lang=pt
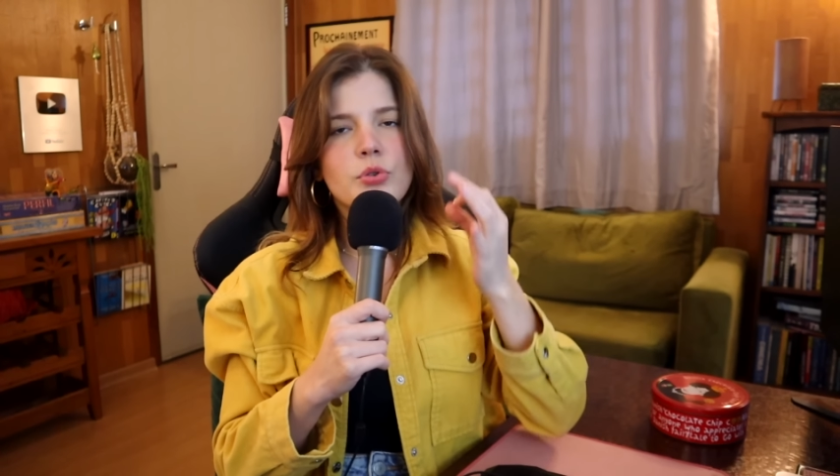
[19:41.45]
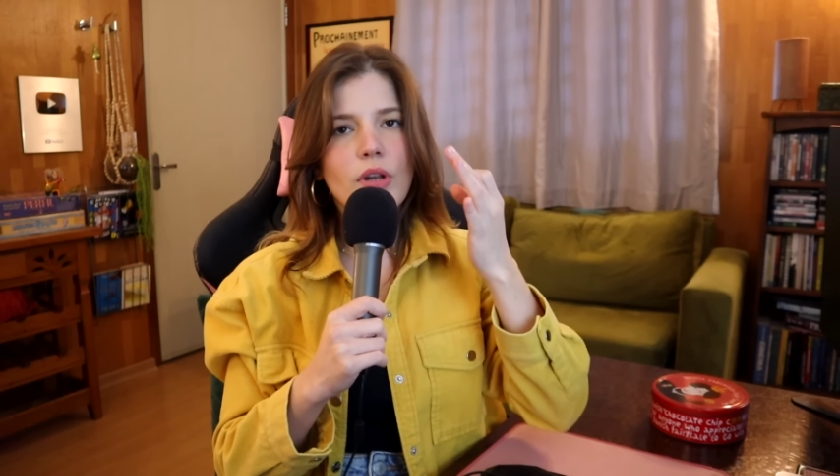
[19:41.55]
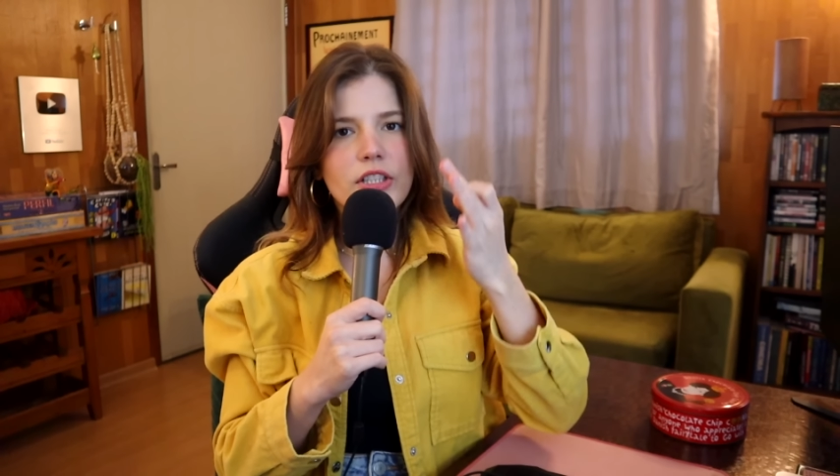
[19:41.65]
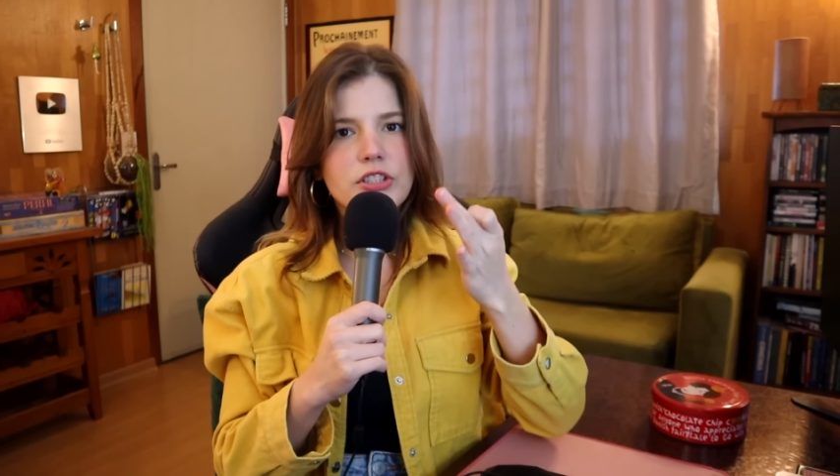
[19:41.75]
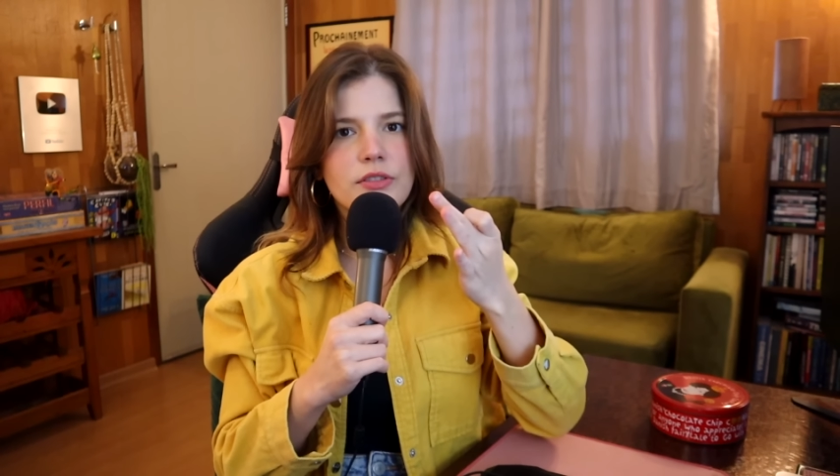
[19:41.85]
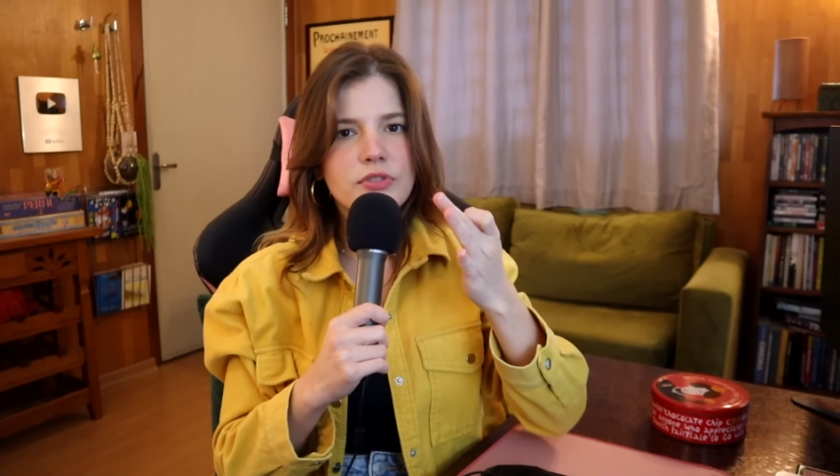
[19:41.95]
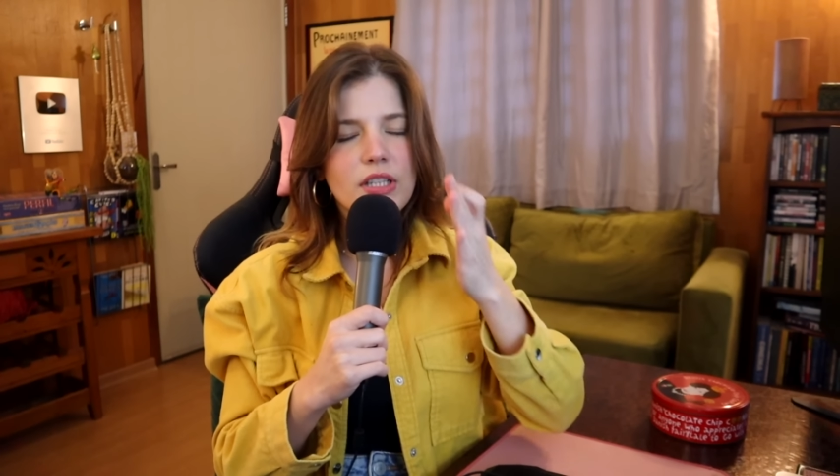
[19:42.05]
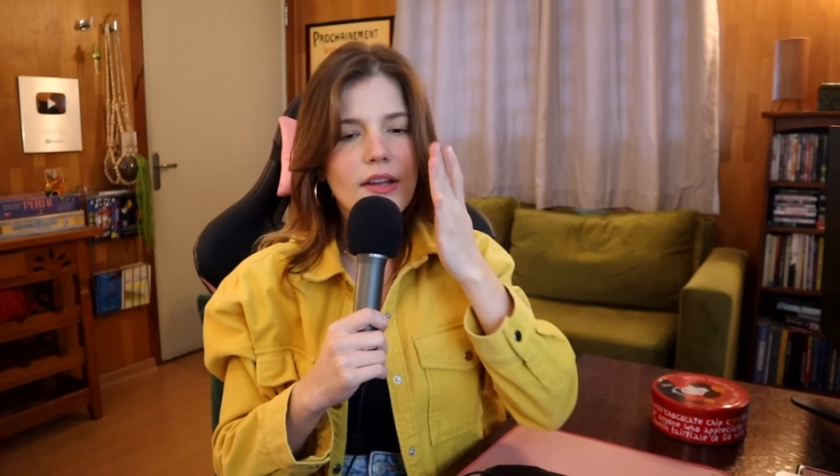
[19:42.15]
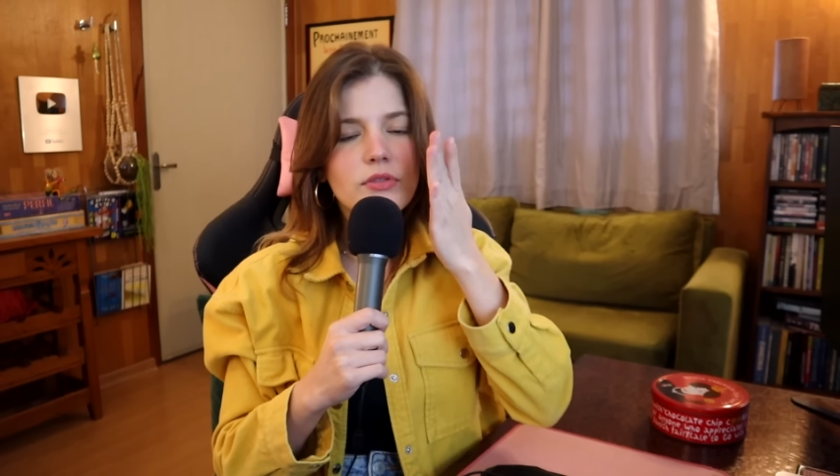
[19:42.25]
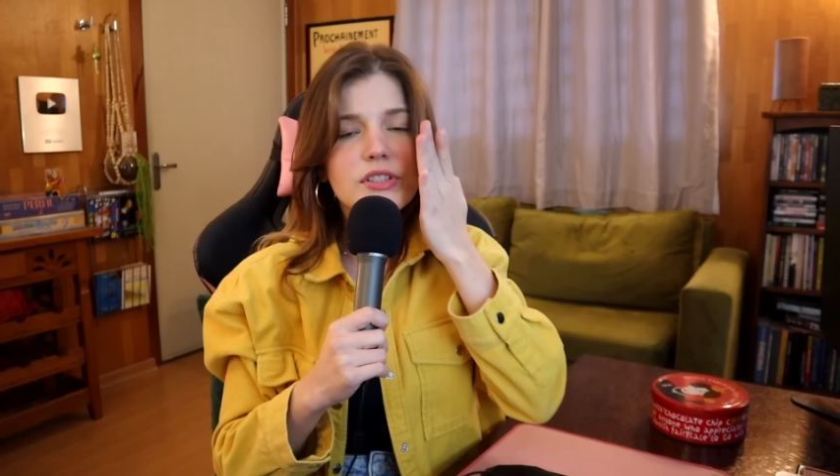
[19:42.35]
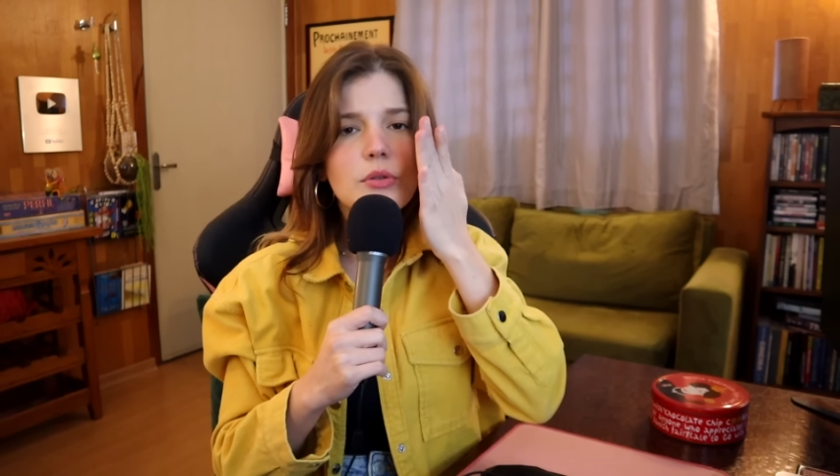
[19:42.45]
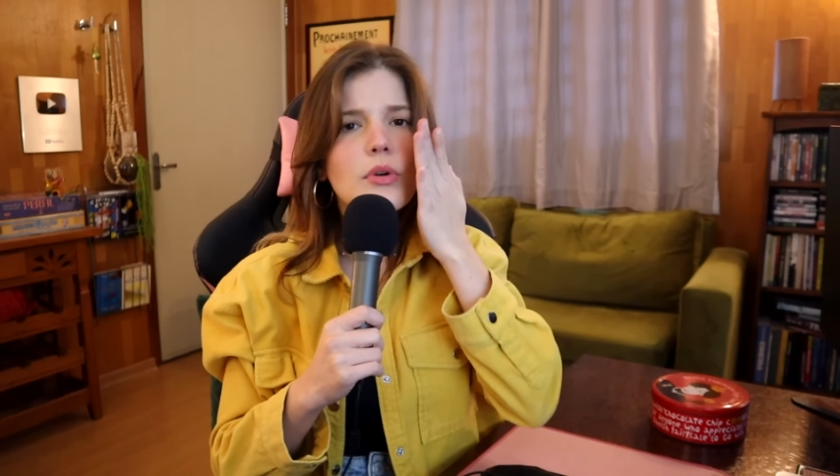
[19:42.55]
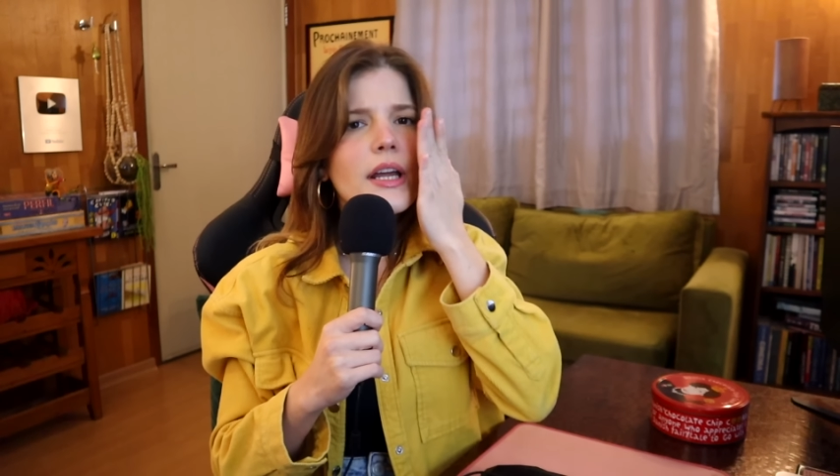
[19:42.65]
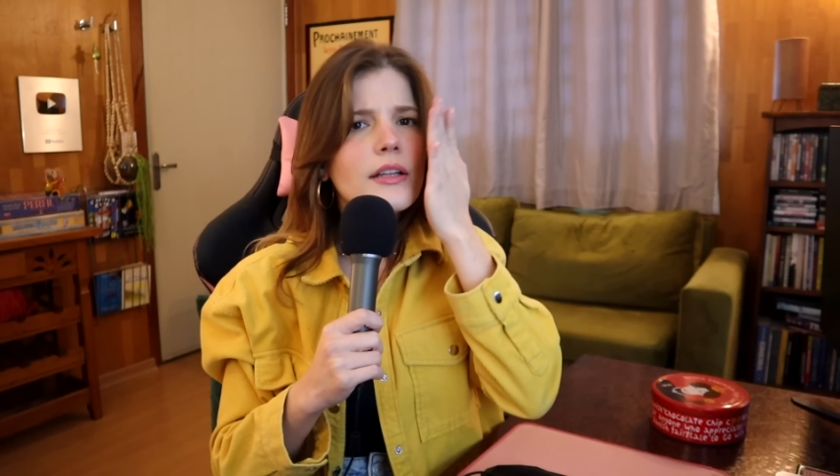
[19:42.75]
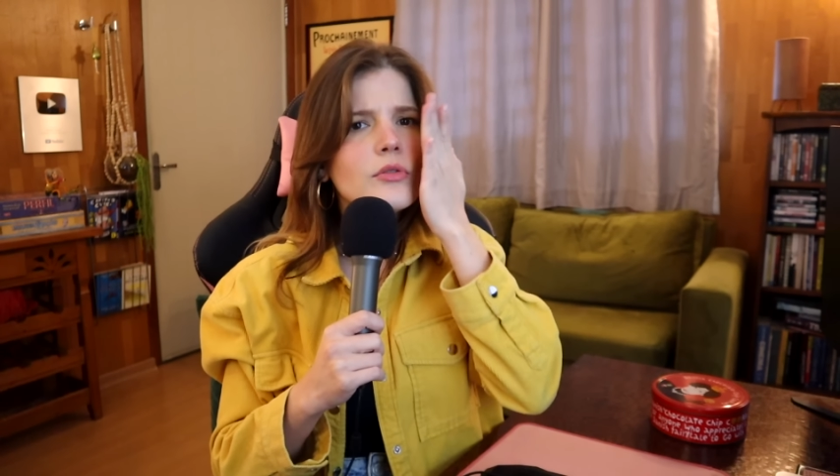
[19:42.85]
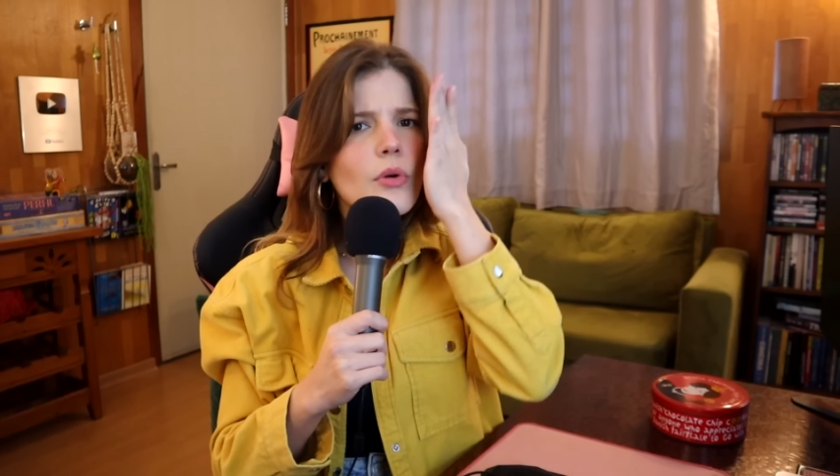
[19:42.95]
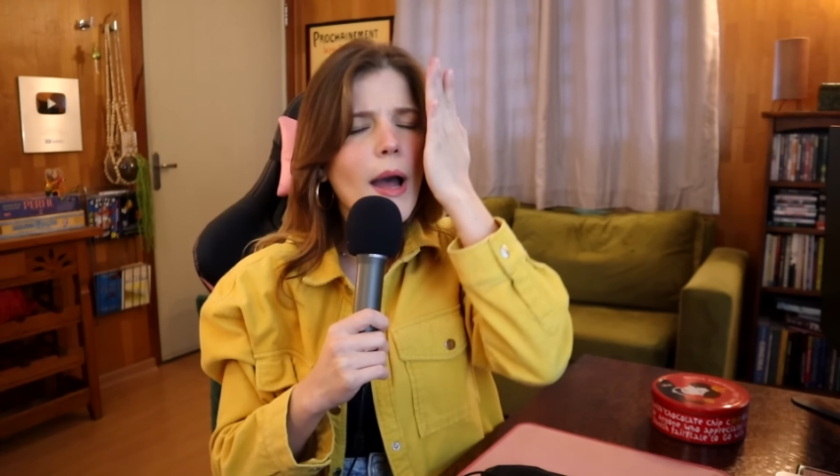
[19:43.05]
curativos que estavam segurando